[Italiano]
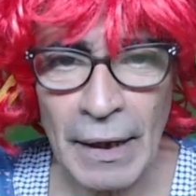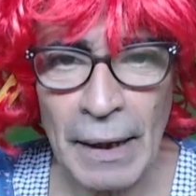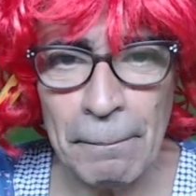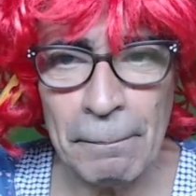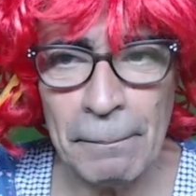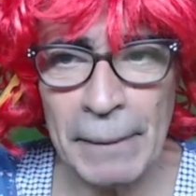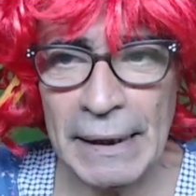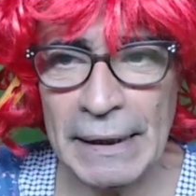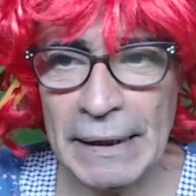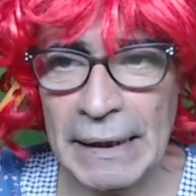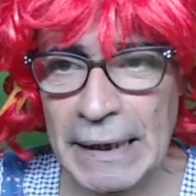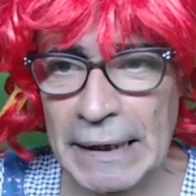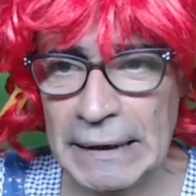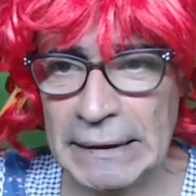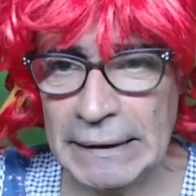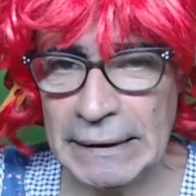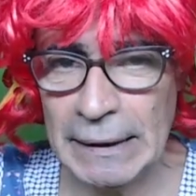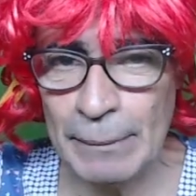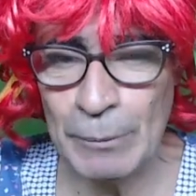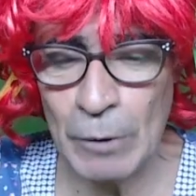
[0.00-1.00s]

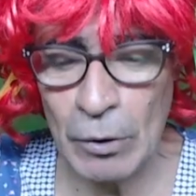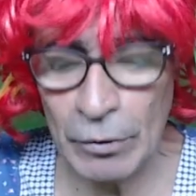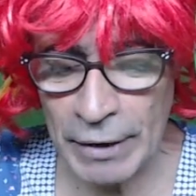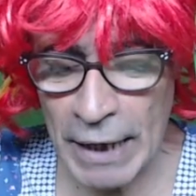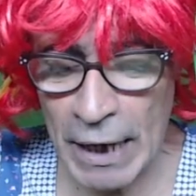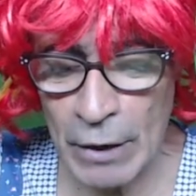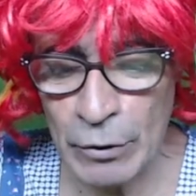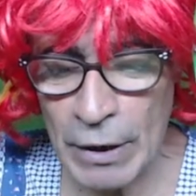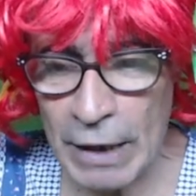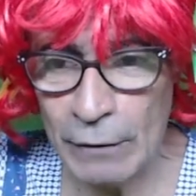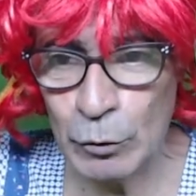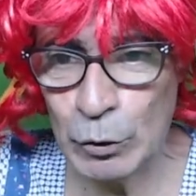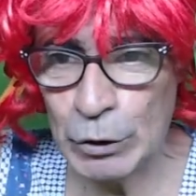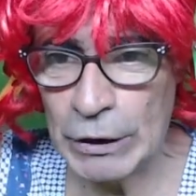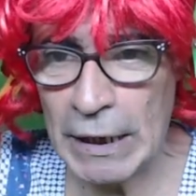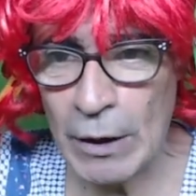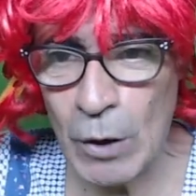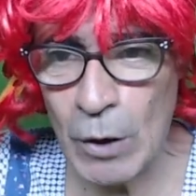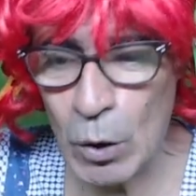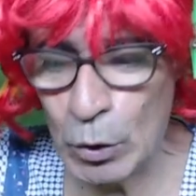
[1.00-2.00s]
Bellissimo, dai una
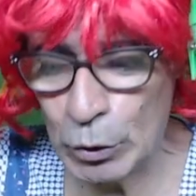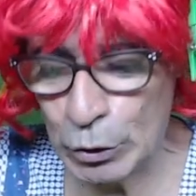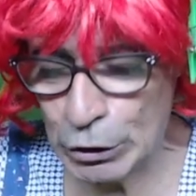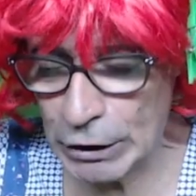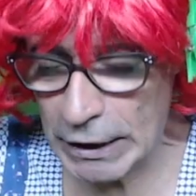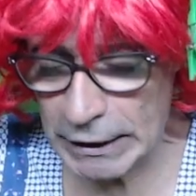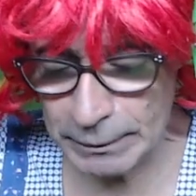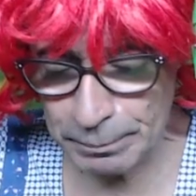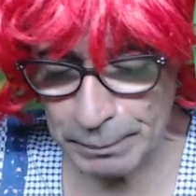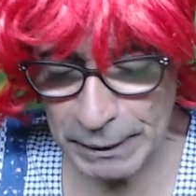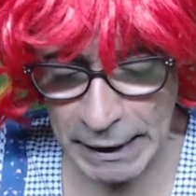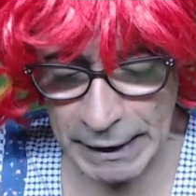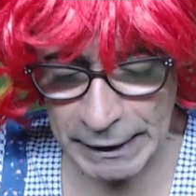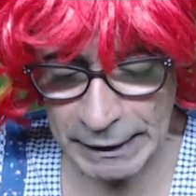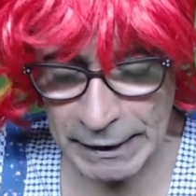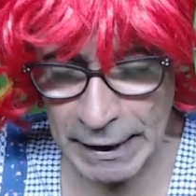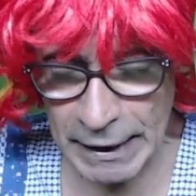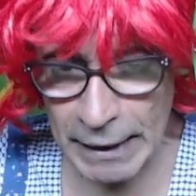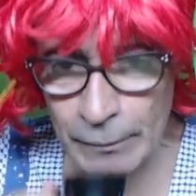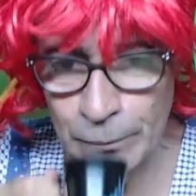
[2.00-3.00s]
voce a goccia,
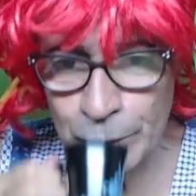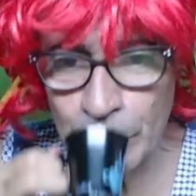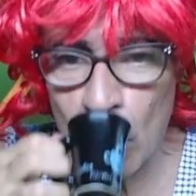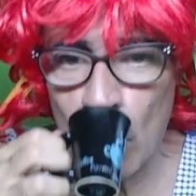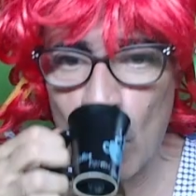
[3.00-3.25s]
aspetta.